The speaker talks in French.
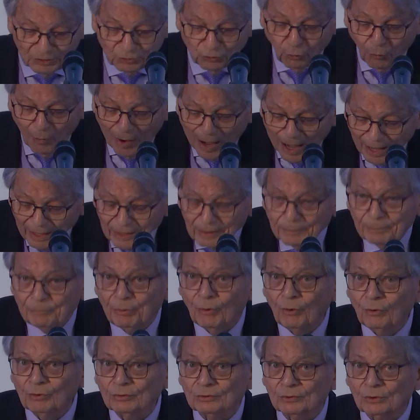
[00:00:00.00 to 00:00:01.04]
doit
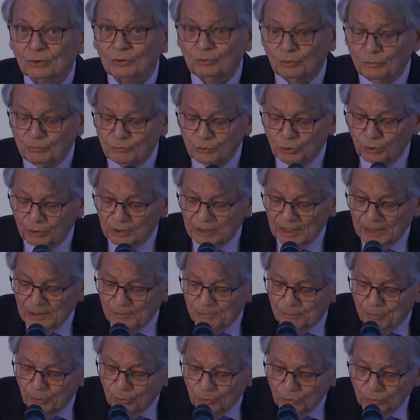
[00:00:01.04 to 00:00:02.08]
répondre du mieux qu'il
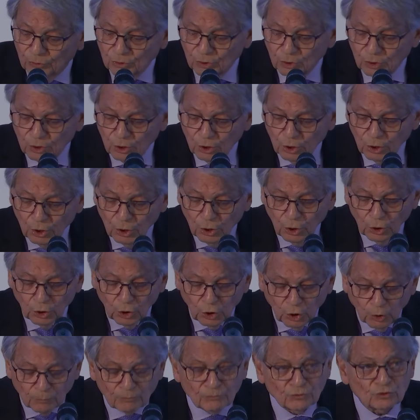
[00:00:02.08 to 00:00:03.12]
peut.
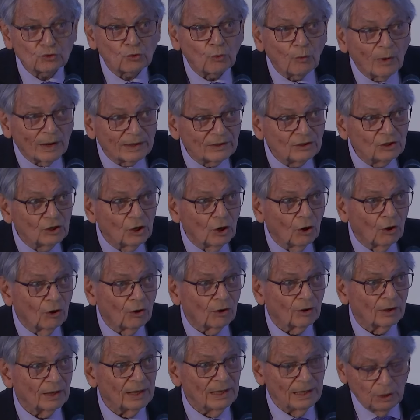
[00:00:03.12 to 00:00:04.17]
L'homme
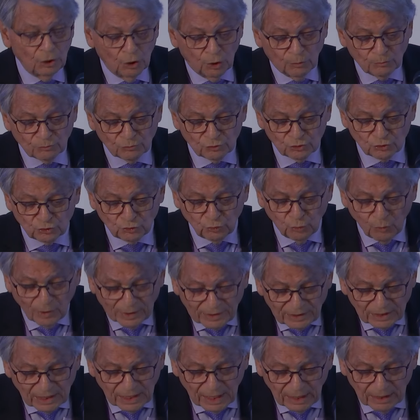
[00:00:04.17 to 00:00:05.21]
soignant et l'homme
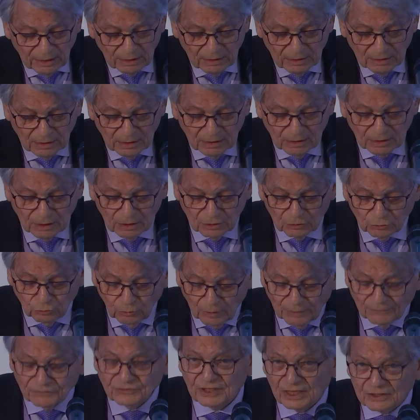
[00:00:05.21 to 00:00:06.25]
soigné
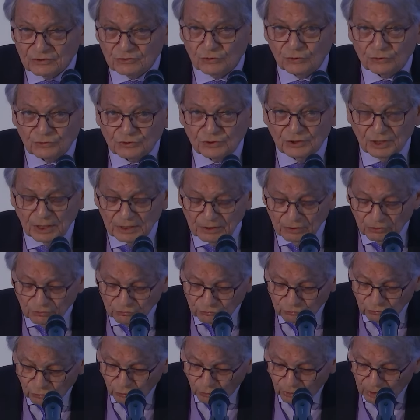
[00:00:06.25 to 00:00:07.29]
doivent s'associer dans
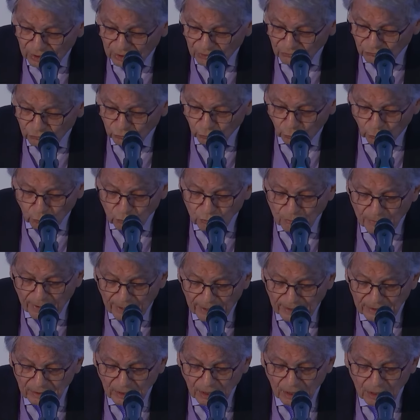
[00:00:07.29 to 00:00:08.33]
une relation
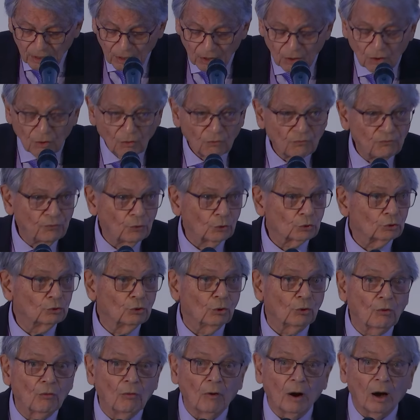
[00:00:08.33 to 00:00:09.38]
humaine, faute de
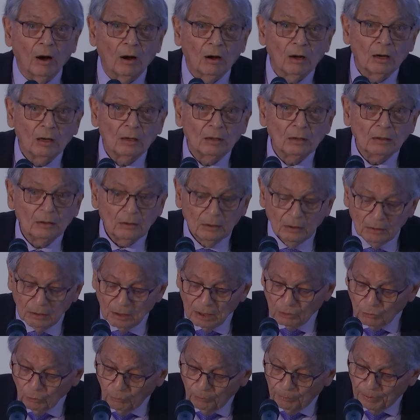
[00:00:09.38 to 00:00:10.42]
quoi
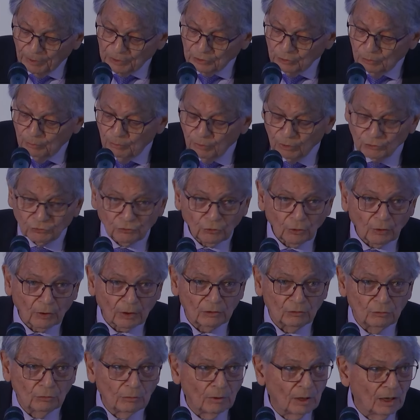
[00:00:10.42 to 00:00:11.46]
l'accompagnement se
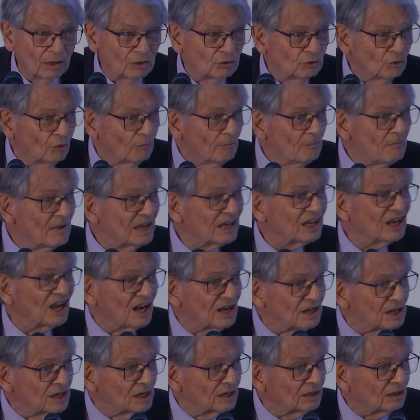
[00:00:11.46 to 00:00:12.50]
réduit à une
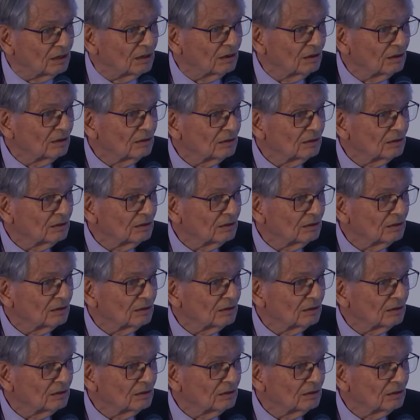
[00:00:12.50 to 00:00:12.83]
mécanique